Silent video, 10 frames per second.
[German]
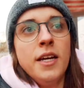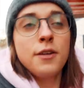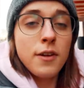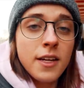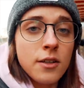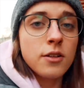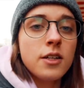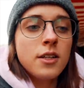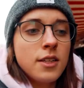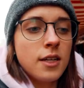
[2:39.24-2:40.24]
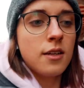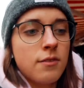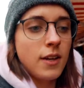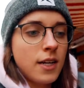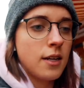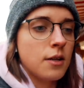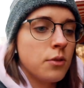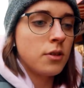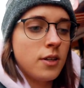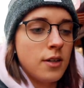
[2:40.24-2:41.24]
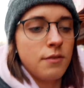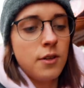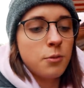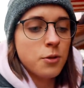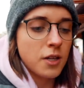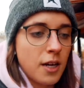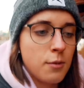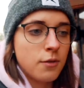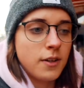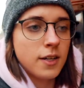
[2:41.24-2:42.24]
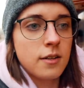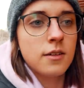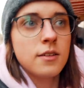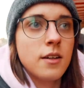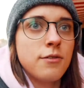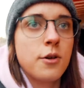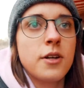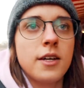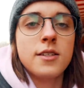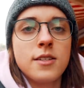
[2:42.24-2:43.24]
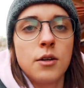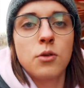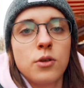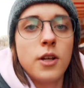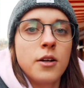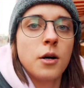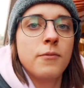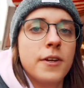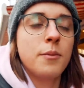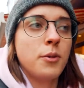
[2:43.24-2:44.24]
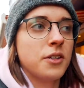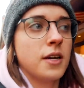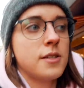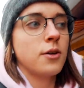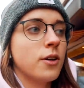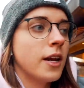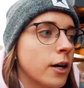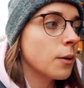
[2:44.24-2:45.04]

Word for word: Ich verlinke euch den Wändern unten in der Videobeschreibung, wenn der Vlog erst dann online kommt, wenn der Podcast auch online